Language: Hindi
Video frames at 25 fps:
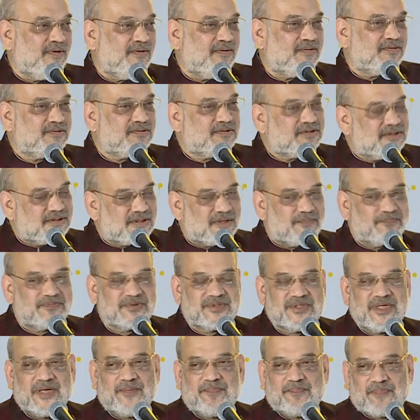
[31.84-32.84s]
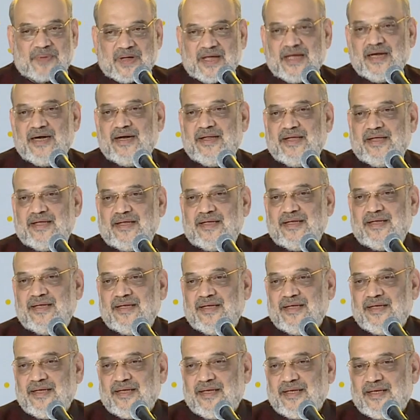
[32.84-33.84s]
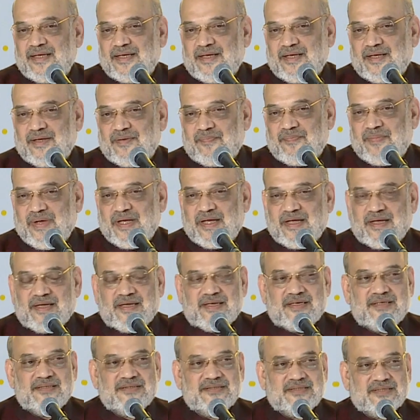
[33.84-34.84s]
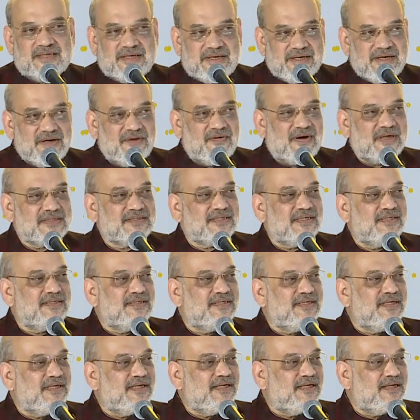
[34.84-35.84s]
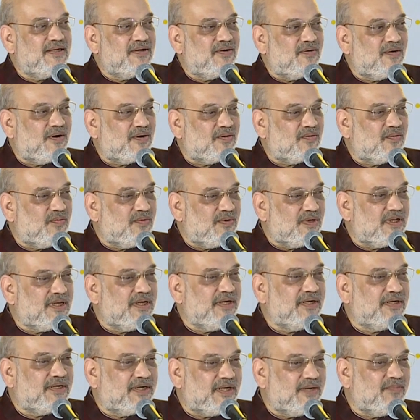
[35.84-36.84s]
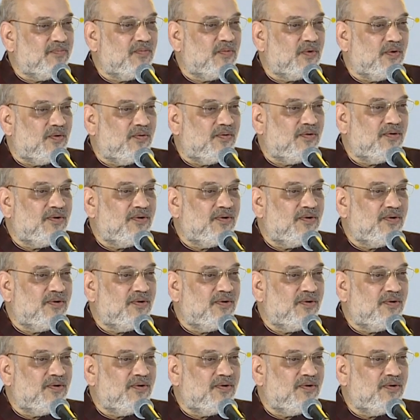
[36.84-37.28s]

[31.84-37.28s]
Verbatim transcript: सबसे पहले मैं श्रीनिवासन जी और उनकी टीम को